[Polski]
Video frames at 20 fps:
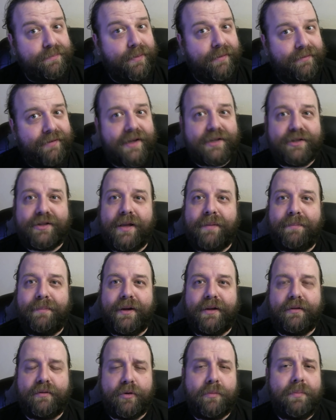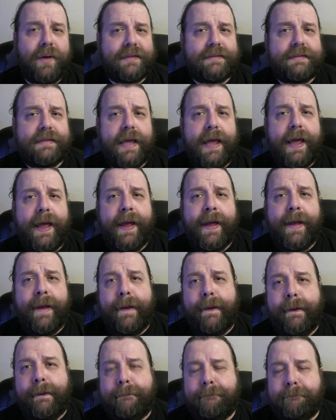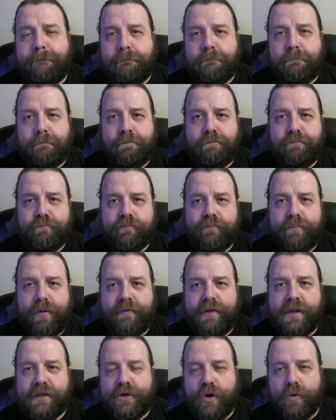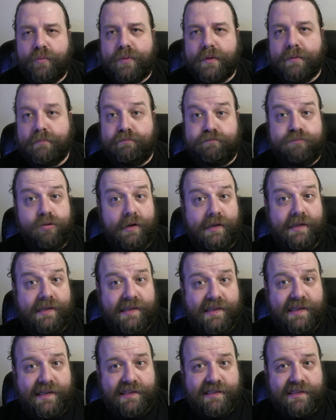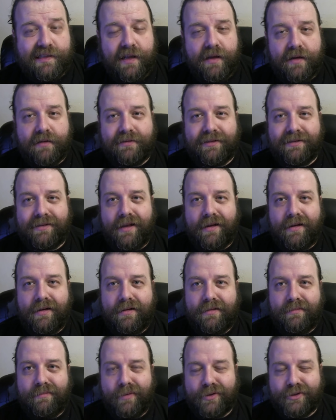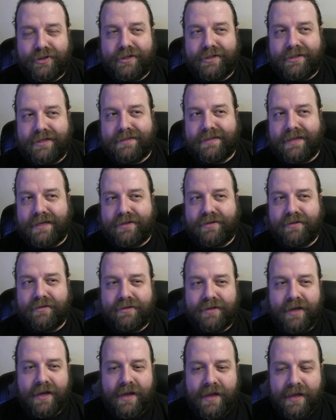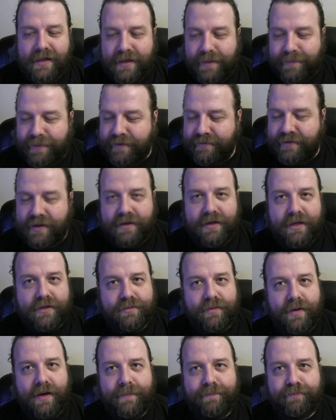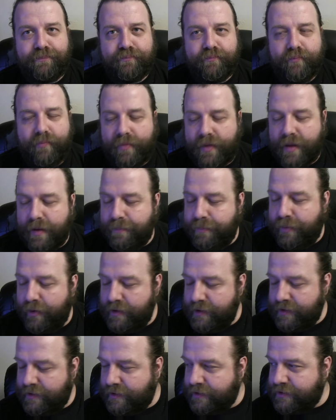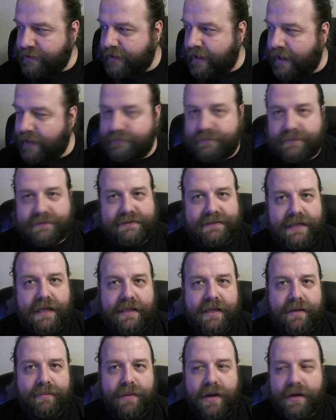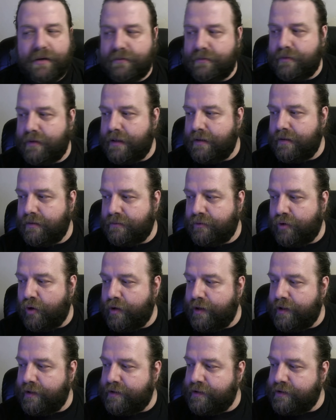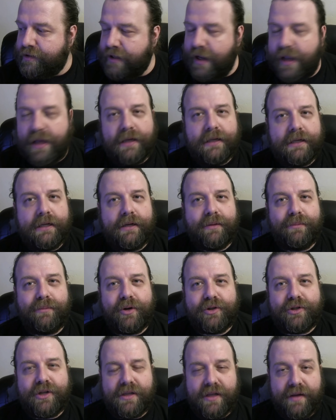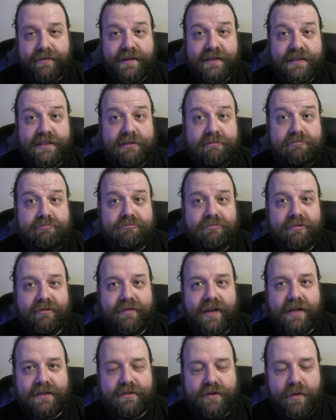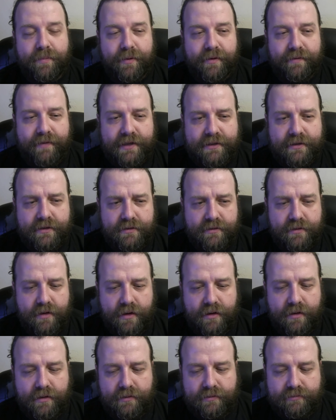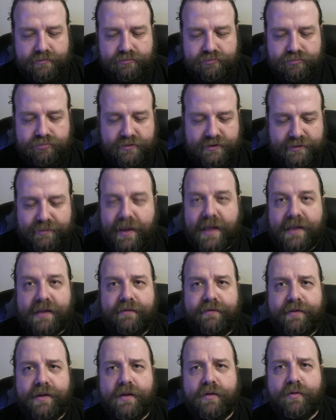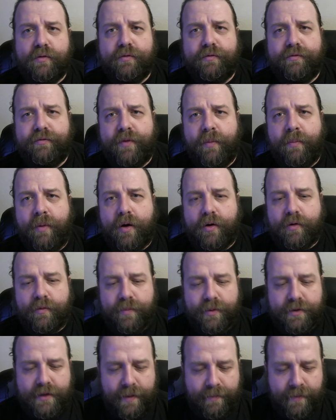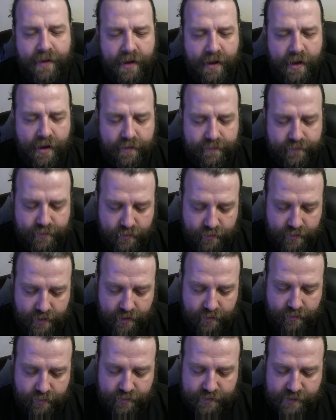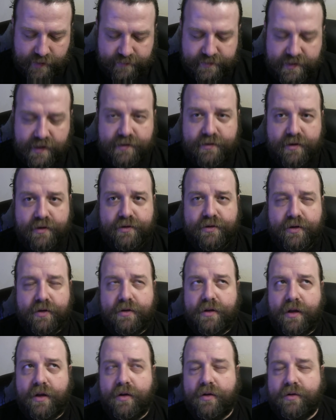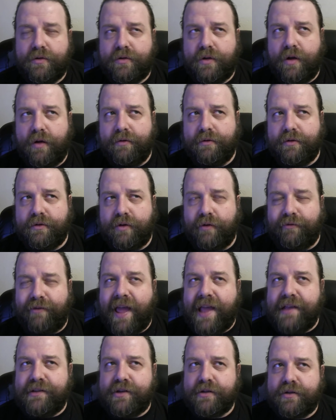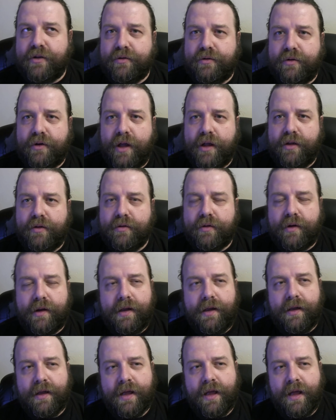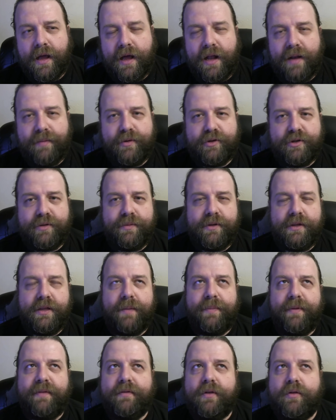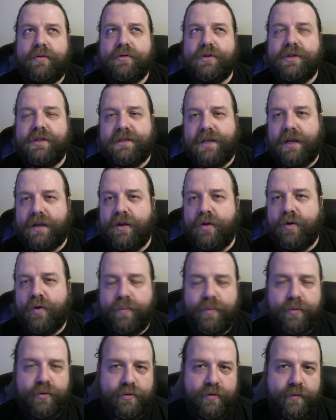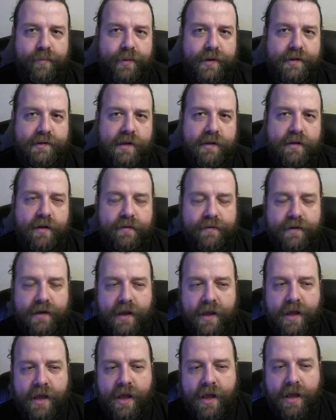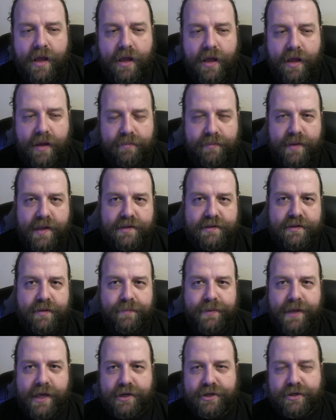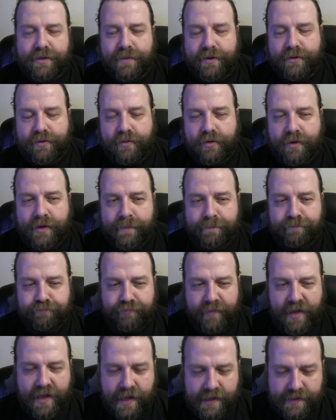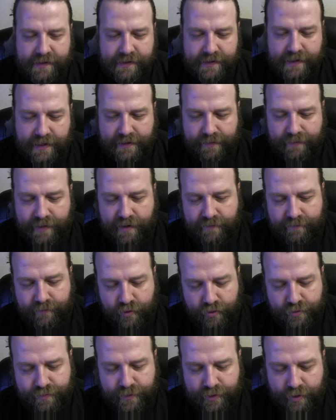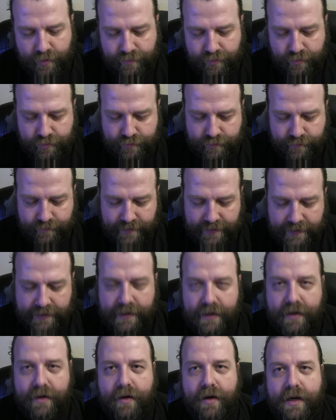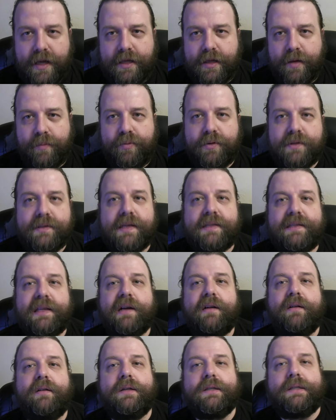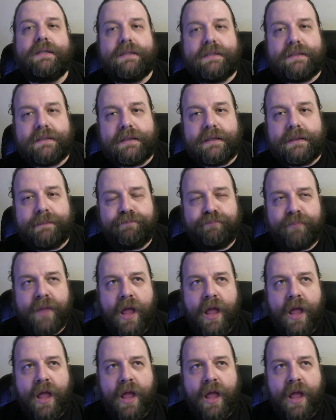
poważne perturbacje, mm, powiedziałbym, polityczne. Od tego może się zacząć naprawdę niezła mm, polityczna zadyma, która no, teoretycznie może nawet, nawet doprowadzić do zmiany wyników wyborów, bo tam w drugiej turze, w zależności od tego, kto, kto wejdzie do drugiej tury, ale może może być naprawdę różnica kilku punktów procentowych e, między pierwszym a drugim kandydatem. Ale wróćmy do plusów. Kolejny plus jest ekologiczny.